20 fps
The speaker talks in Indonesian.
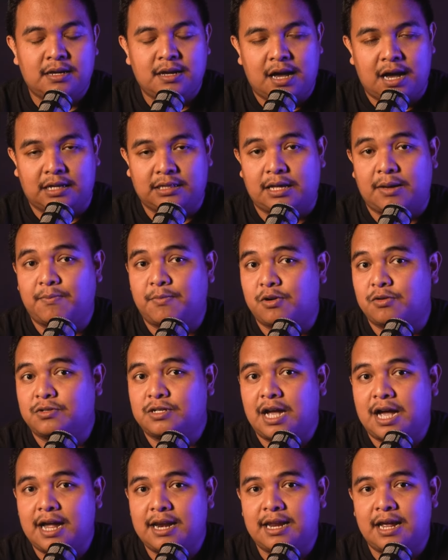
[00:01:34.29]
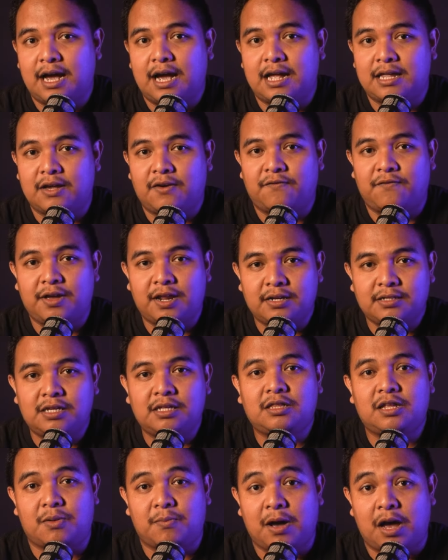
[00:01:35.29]
akta perusahaan yang hanya versi
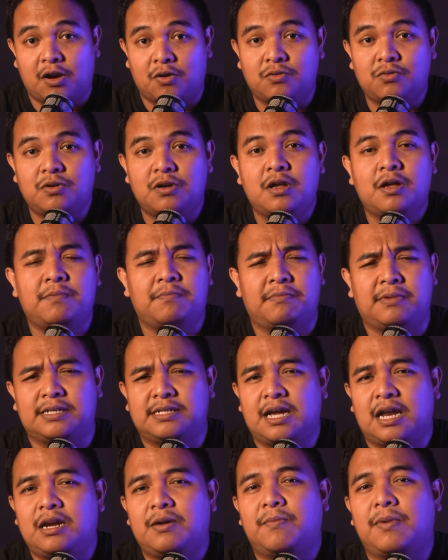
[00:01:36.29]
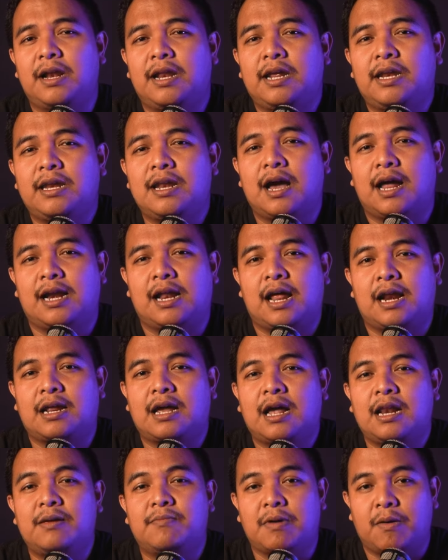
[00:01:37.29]
terbaru bisa dibeli dengan
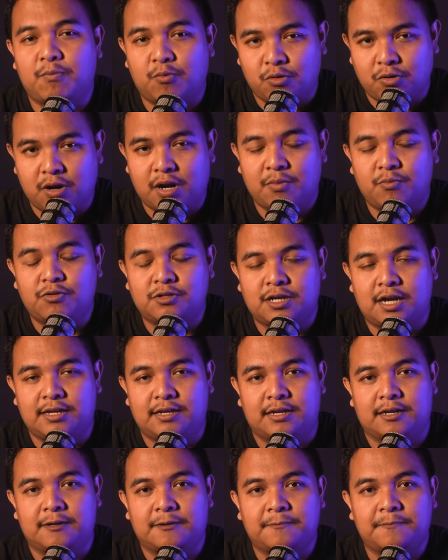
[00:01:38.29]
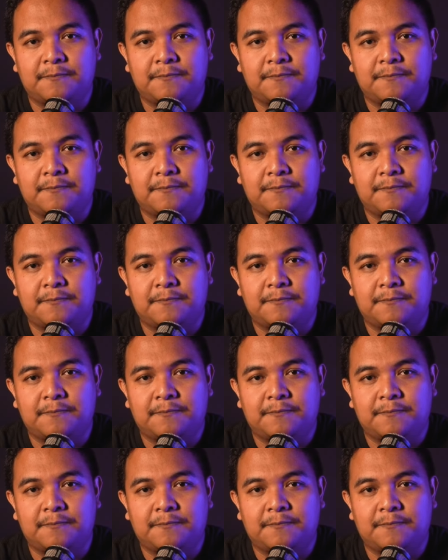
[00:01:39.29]
harga Rp50.000 saja.